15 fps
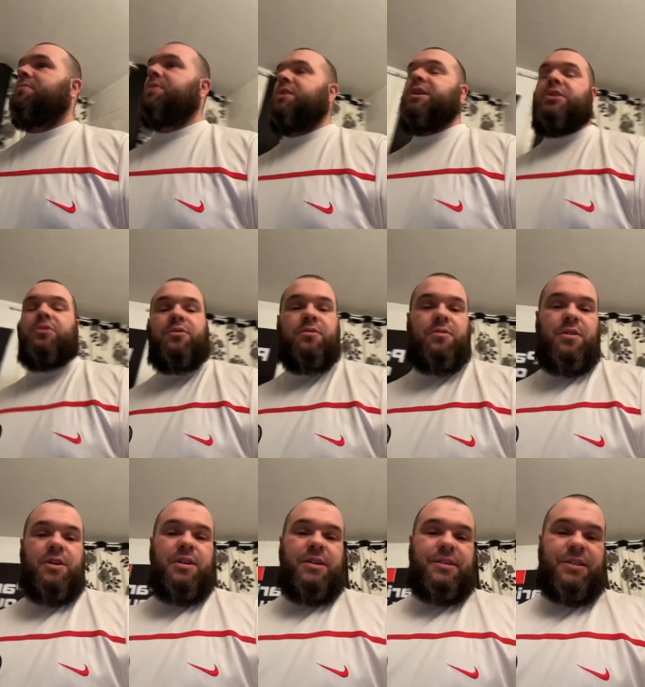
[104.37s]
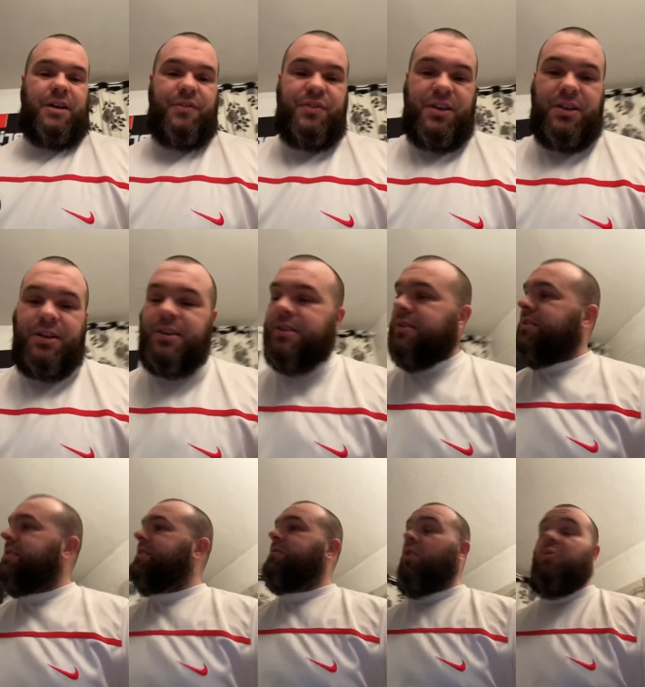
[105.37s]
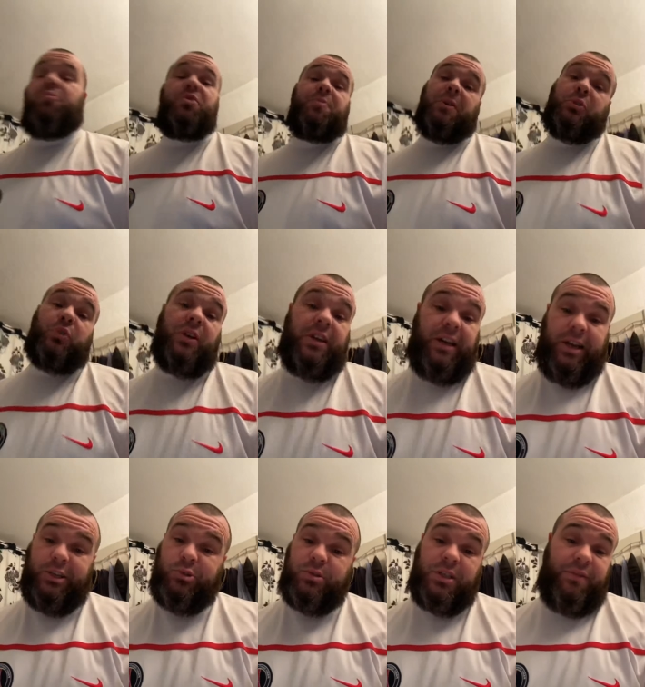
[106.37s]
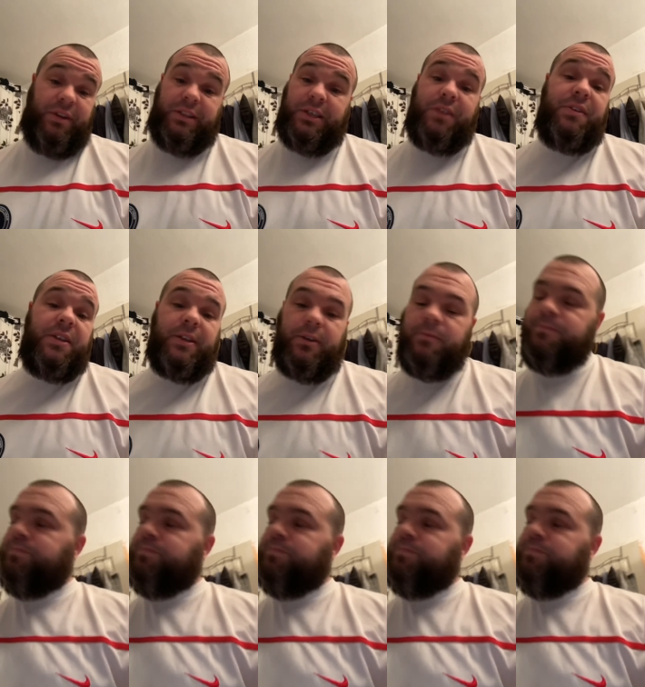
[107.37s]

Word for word: Et non, ça vient. En plus, maintenant, avec les réseaux, ça va très vite. Hein.